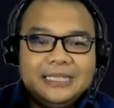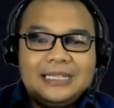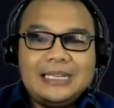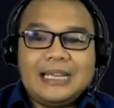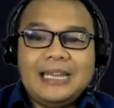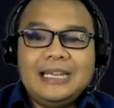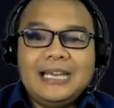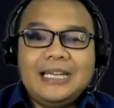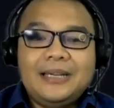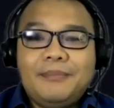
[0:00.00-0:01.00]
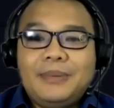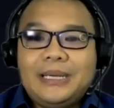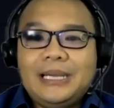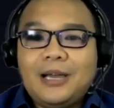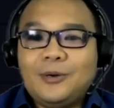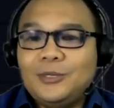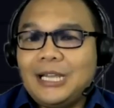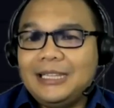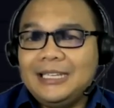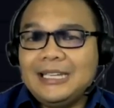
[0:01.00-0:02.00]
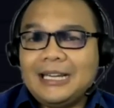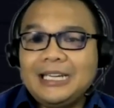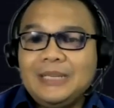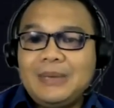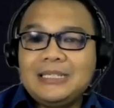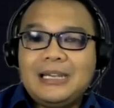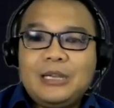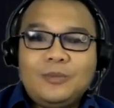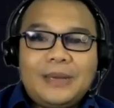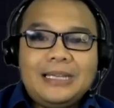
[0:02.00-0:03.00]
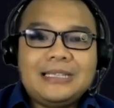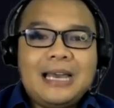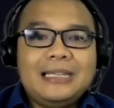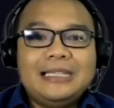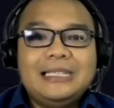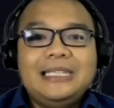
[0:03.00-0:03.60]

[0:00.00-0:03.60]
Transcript: terkait dengan perilaku dan tindakan di masa lalu pada saat